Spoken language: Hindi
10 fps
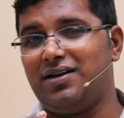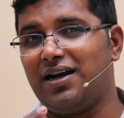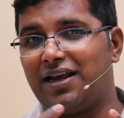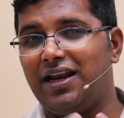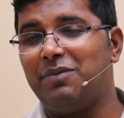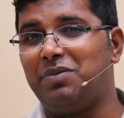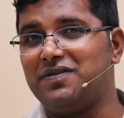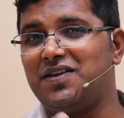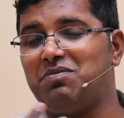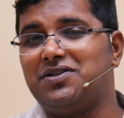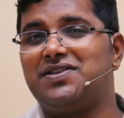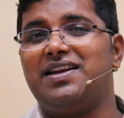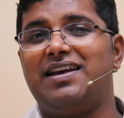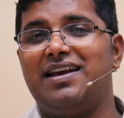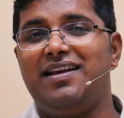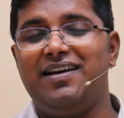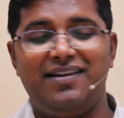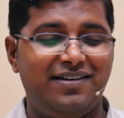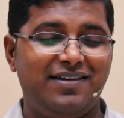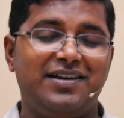अकेलेपन से बचने के लिए
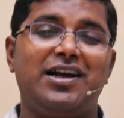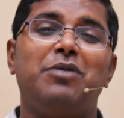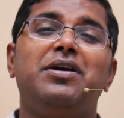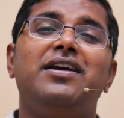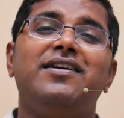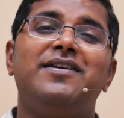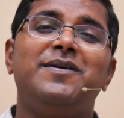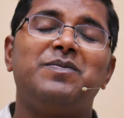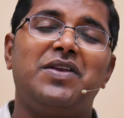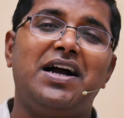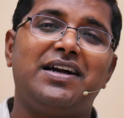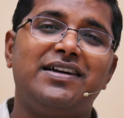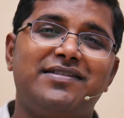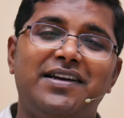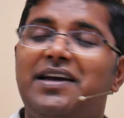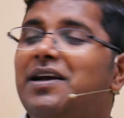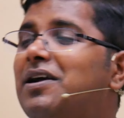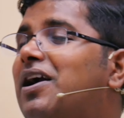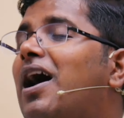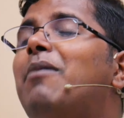कभी क्या करते हैं
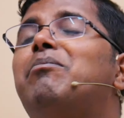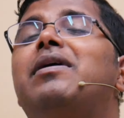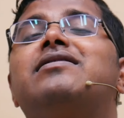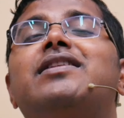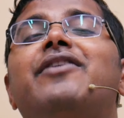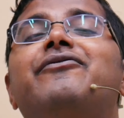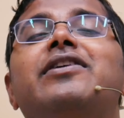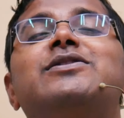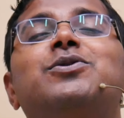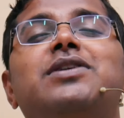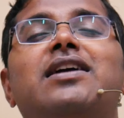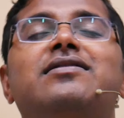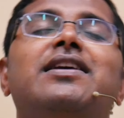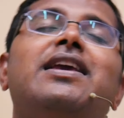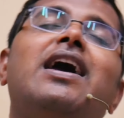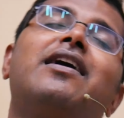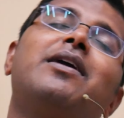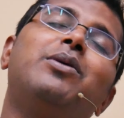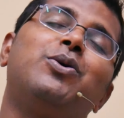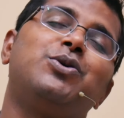काम में इतना व्यस्त हो जाते हैं कि
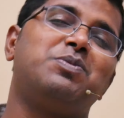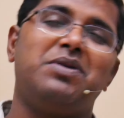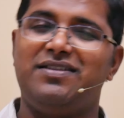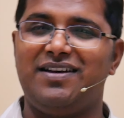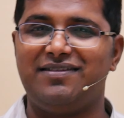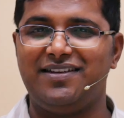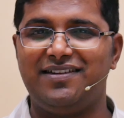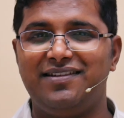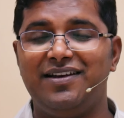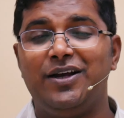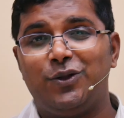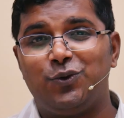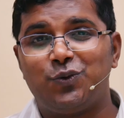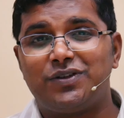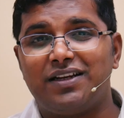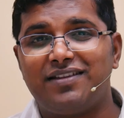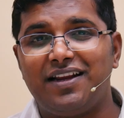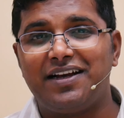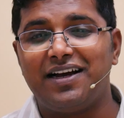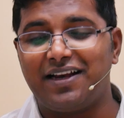आके बेहोश पड़ जाते हैं दूसरा
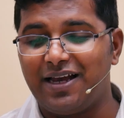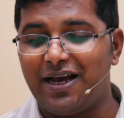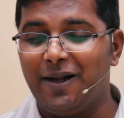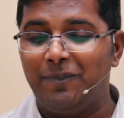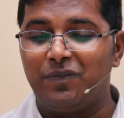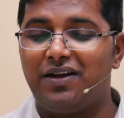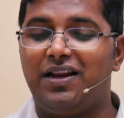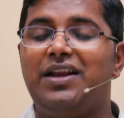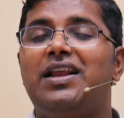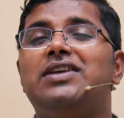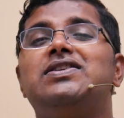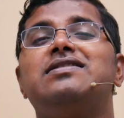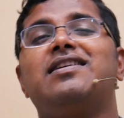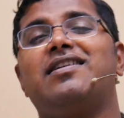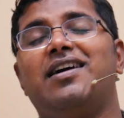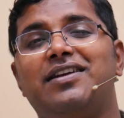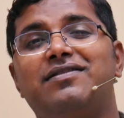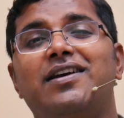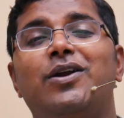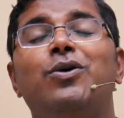तरीका क्या है नई नई चीज़ें
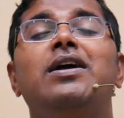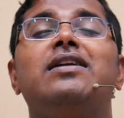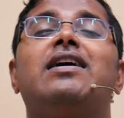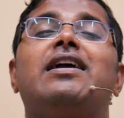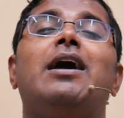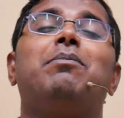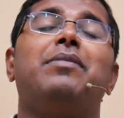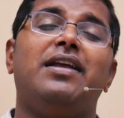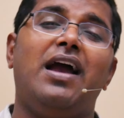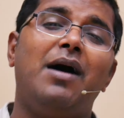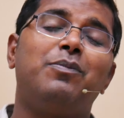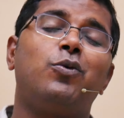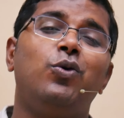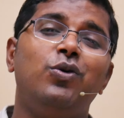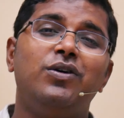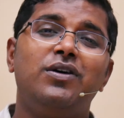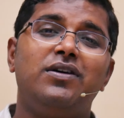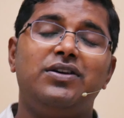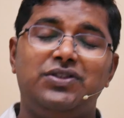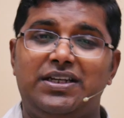खरीदते रहो ताकि अपने आप को
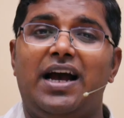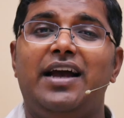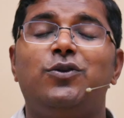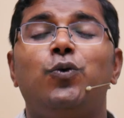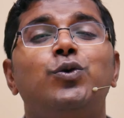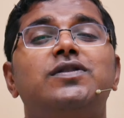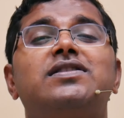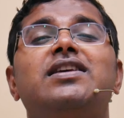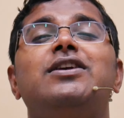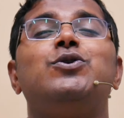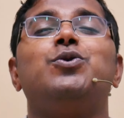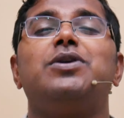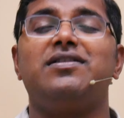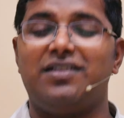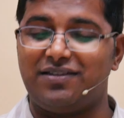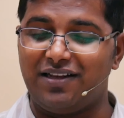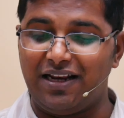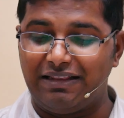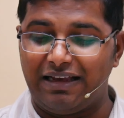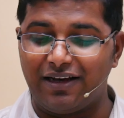शायद उससे झूठी
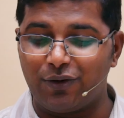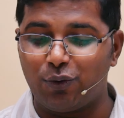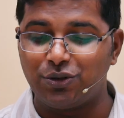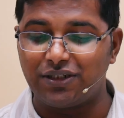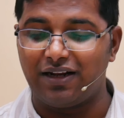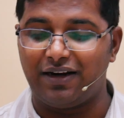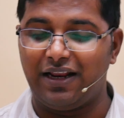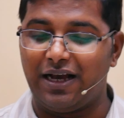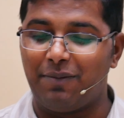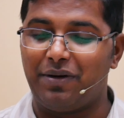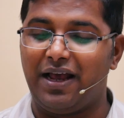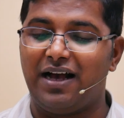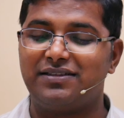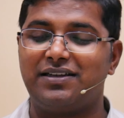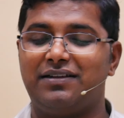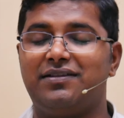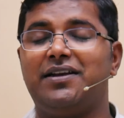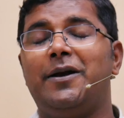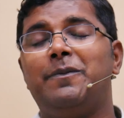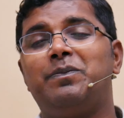तसली देकर खुश करने का प्रयास करते रहे